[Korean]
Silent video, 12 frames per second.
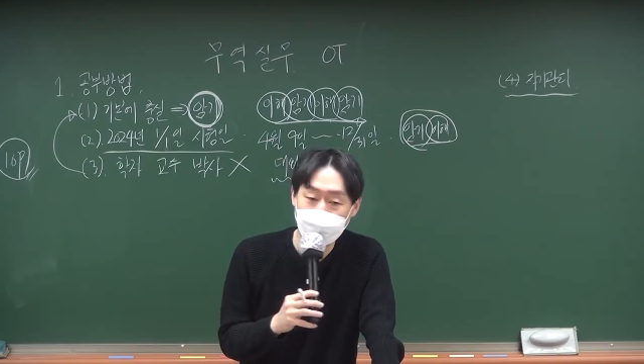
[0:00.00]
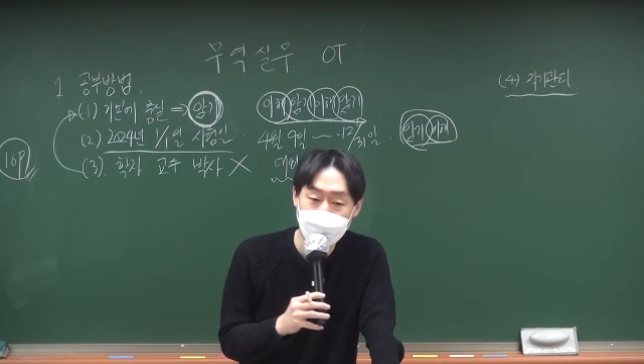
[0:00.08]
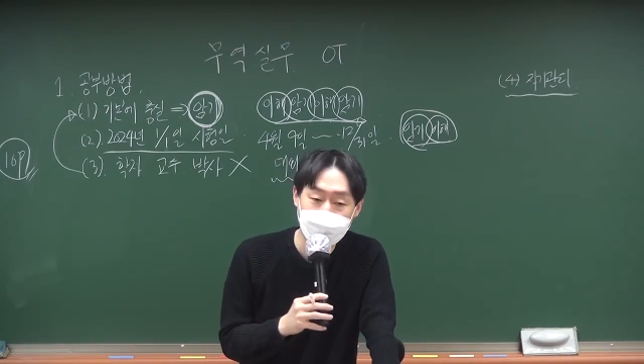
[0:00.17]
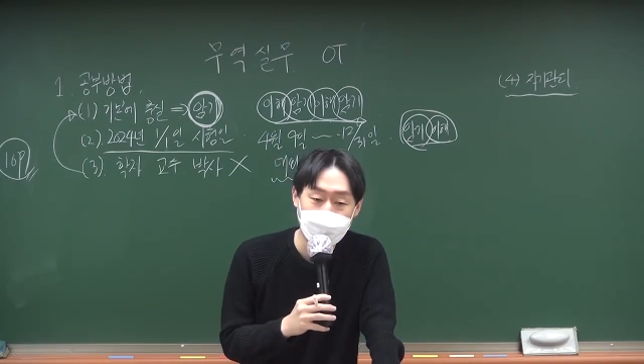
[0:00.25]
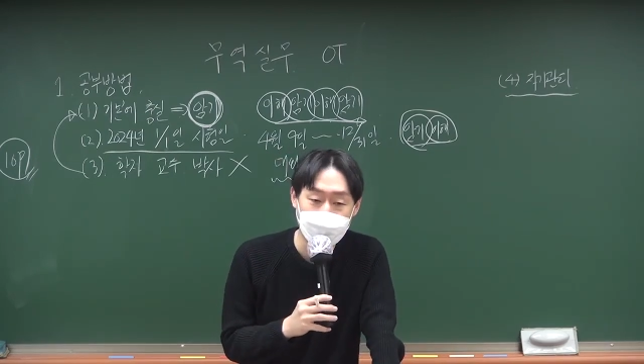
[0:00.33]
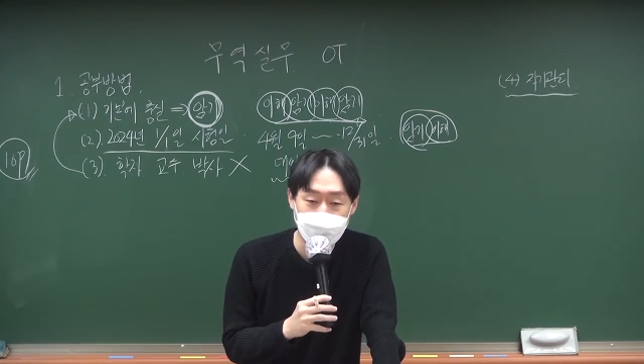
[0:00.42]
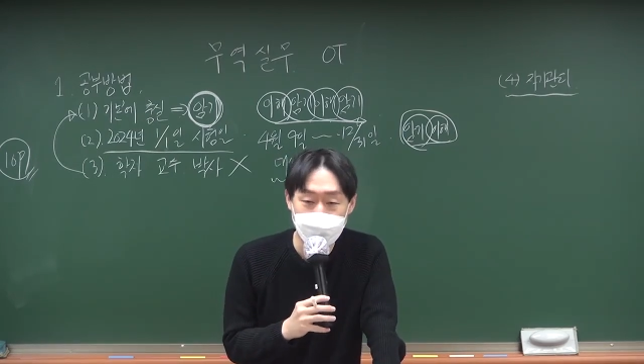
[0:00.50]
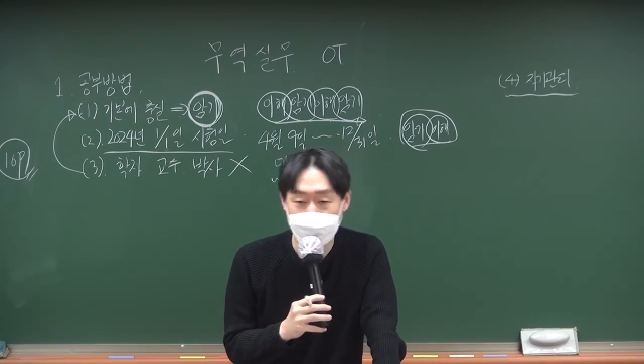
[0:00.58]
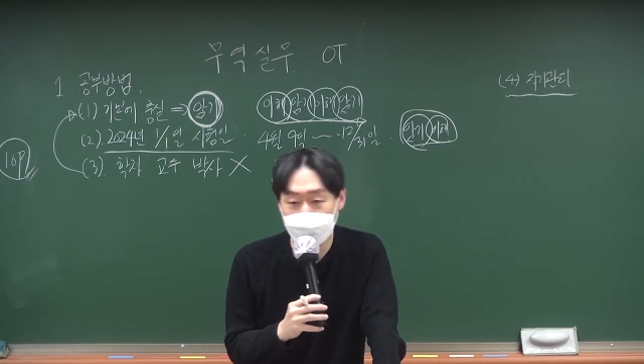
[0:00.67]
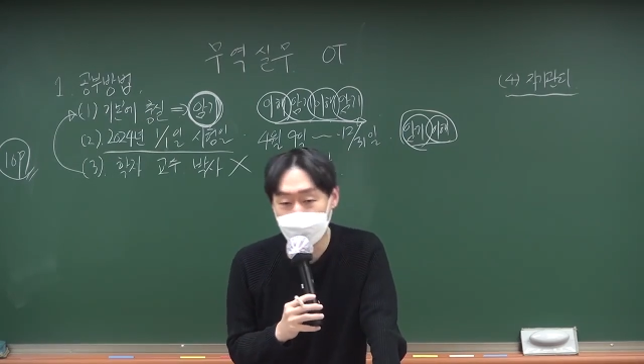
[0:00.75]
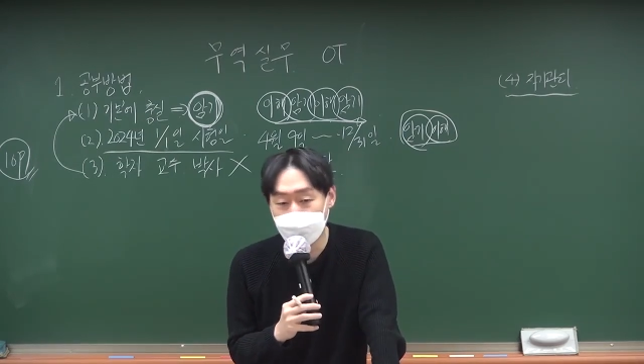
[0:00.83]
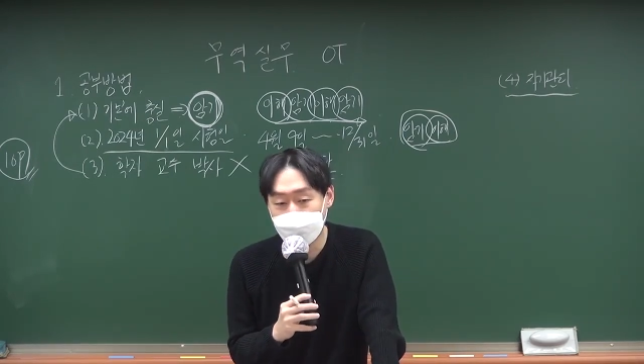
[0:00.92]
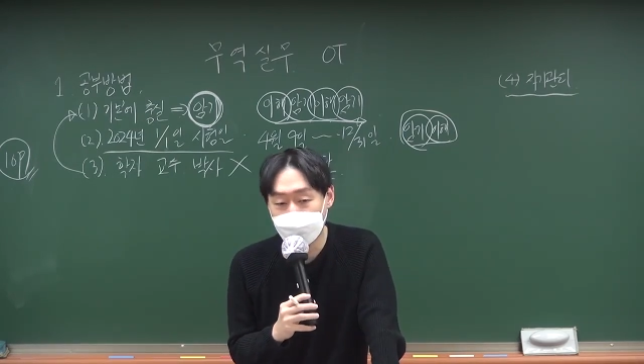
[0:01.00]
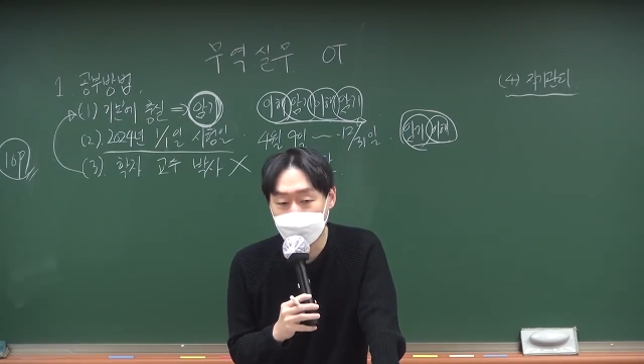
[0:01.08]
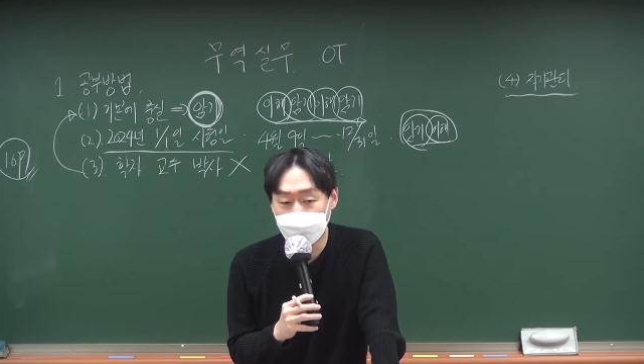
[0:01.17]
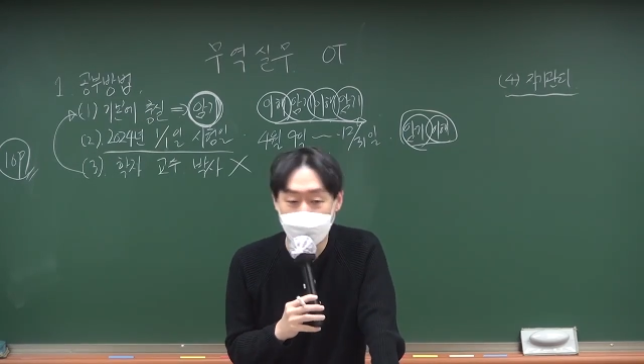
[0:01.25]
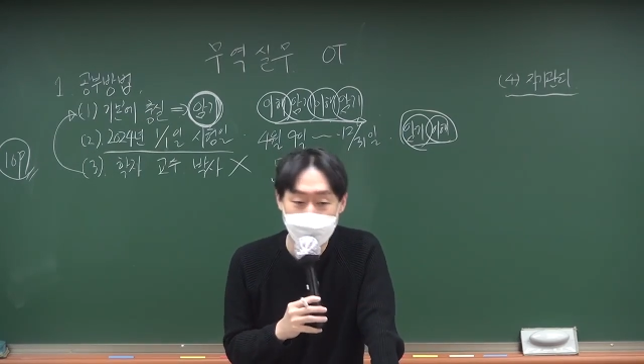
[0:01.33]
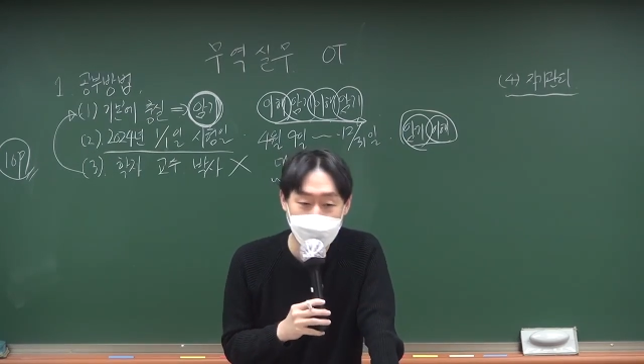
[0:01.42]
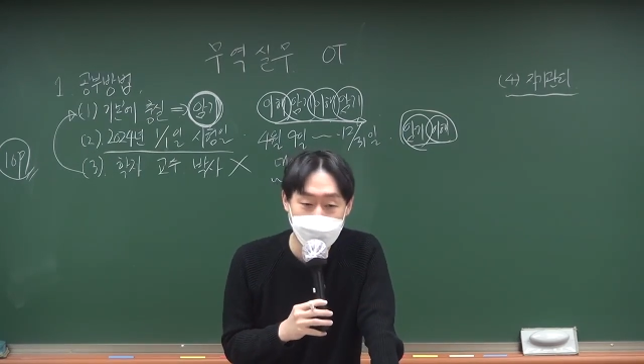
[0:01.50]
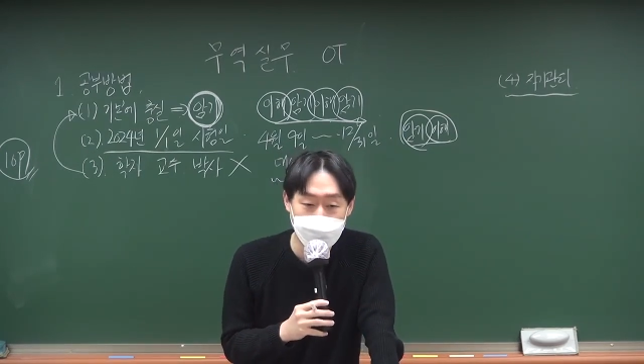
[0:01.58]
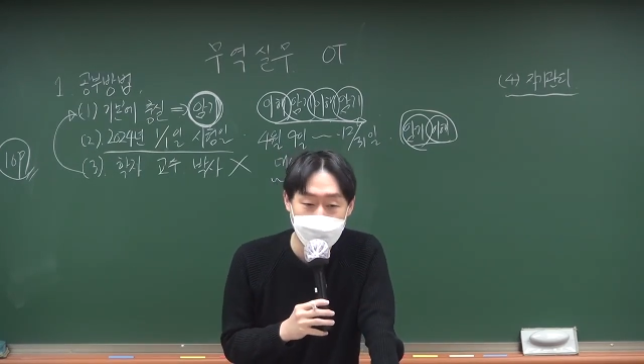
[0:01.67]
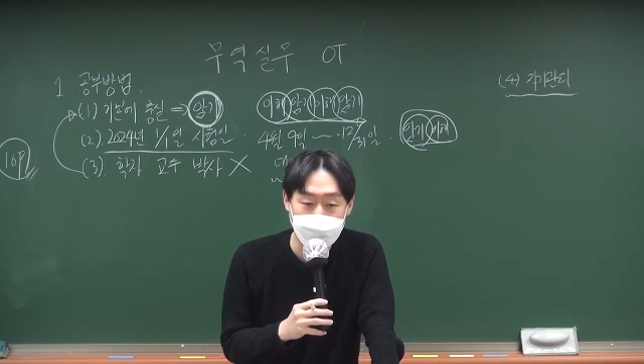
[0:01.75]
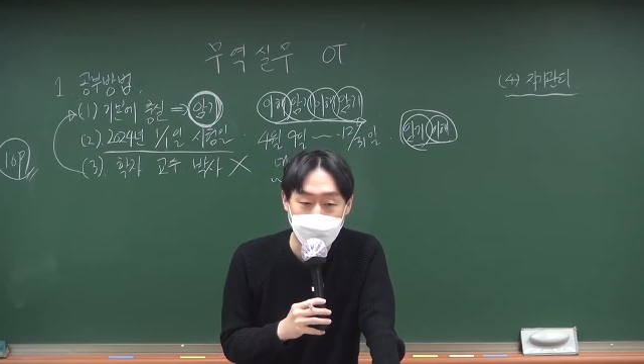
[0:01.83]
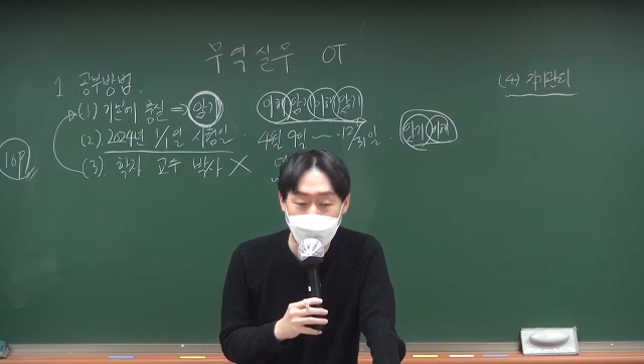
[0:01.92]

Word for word: 고시, 고시 공부하니까 막